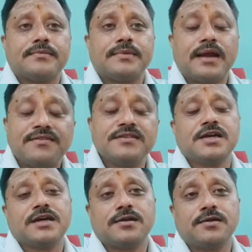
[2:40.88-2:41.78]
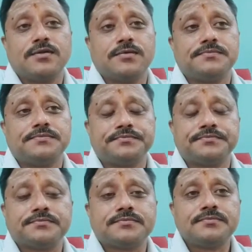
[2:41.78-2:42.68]
రాశి చక్రంలో
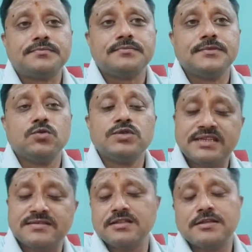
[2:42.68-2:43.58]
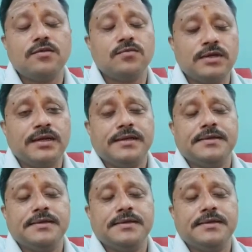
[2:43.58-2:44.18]
ఉచ్చస్థితిలో స్థితిలో ఉంటే